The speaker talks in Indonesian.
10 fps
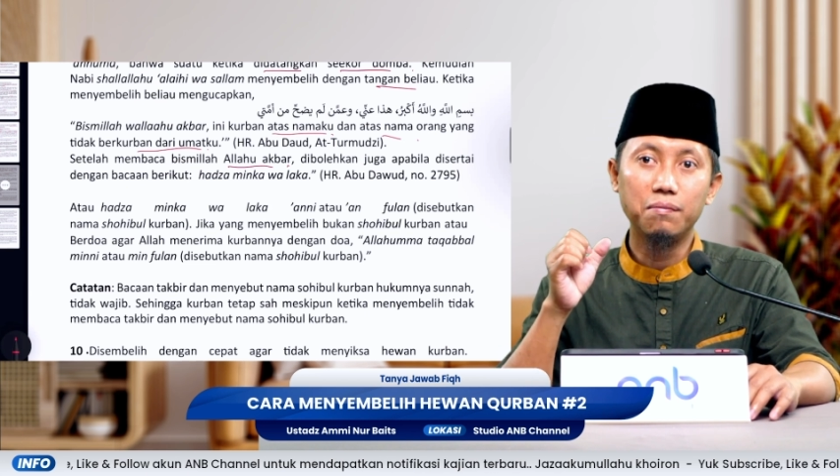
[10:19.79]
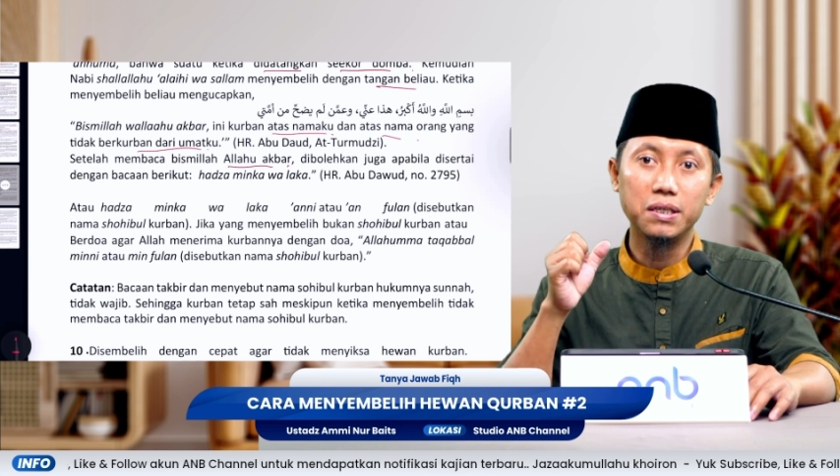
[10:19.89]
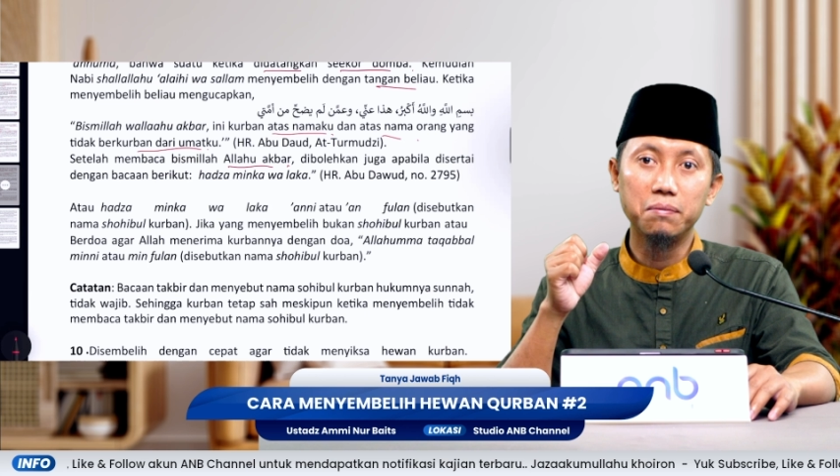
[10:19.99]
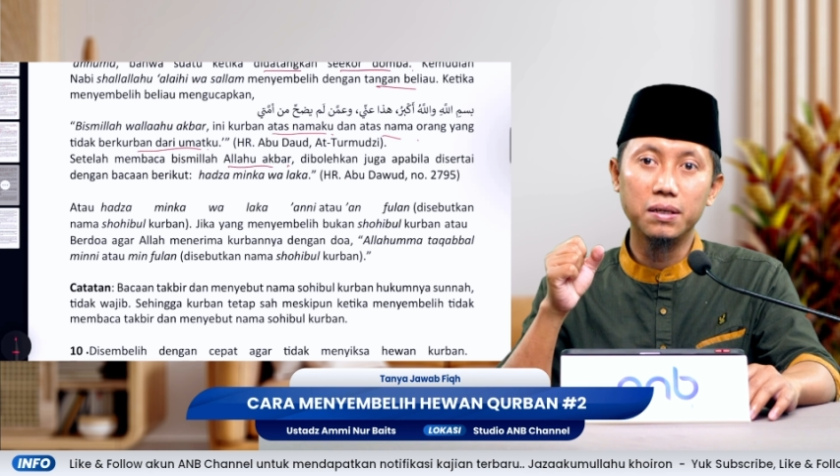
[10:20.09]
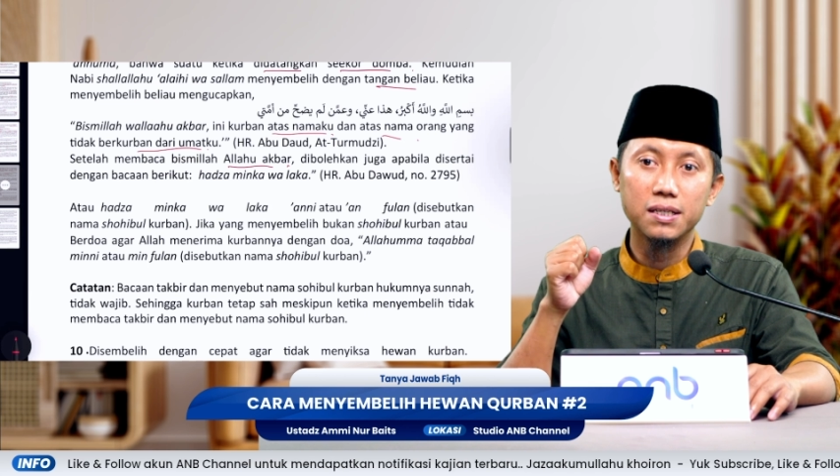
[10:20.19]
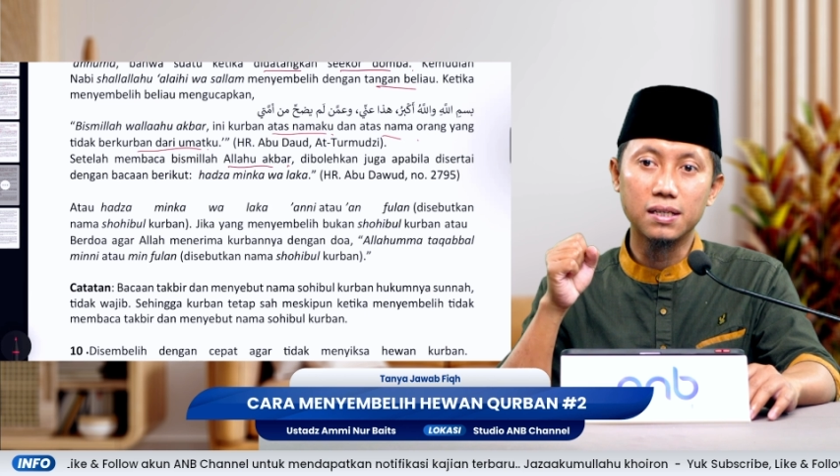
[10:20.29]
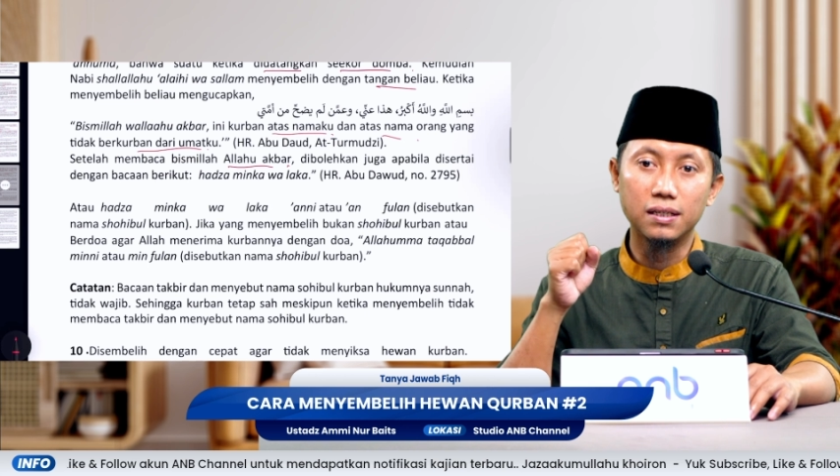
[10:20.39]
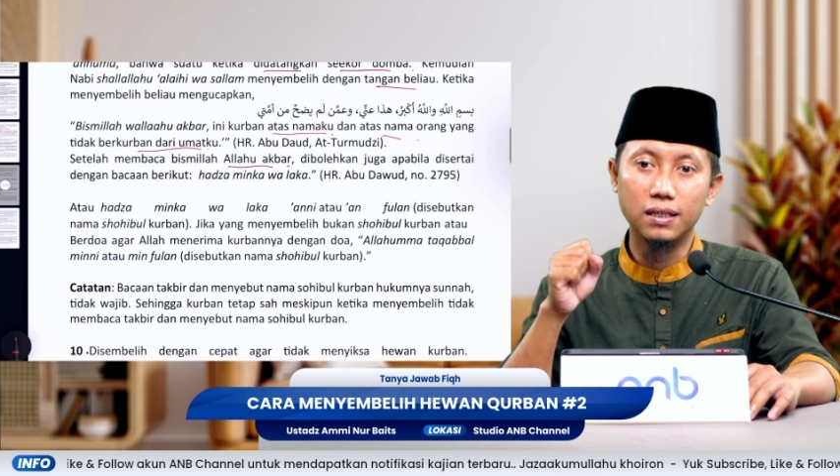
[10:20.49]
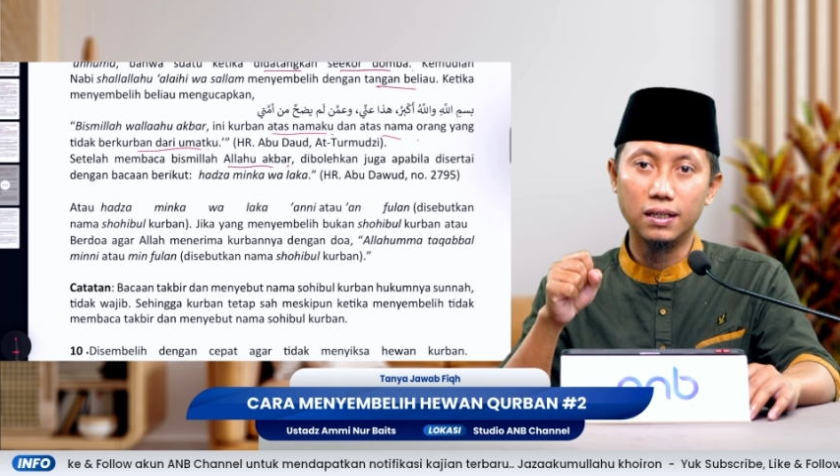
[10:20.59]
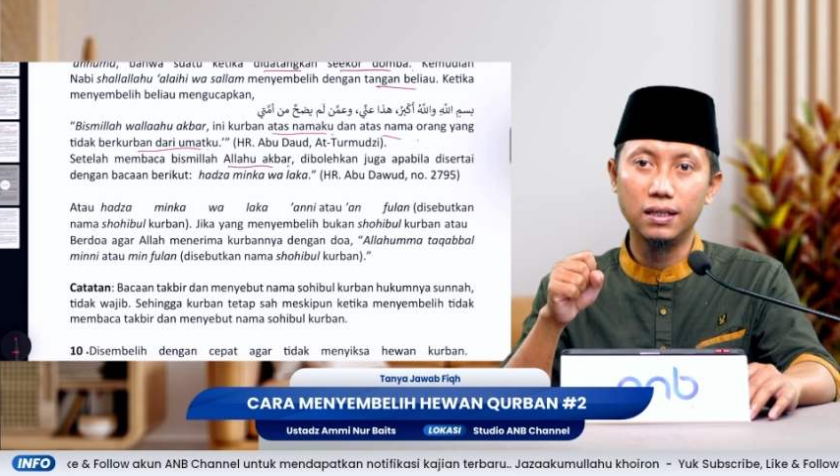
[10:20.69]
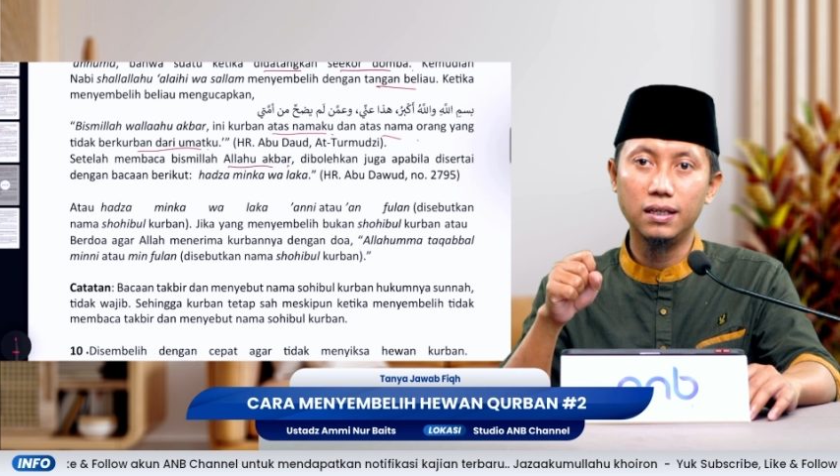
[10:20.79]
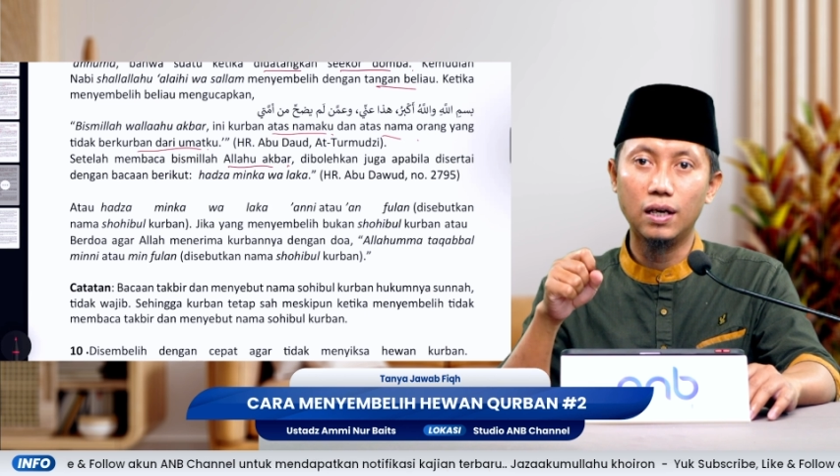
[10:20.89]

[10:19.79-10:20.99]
menyembelih sendiri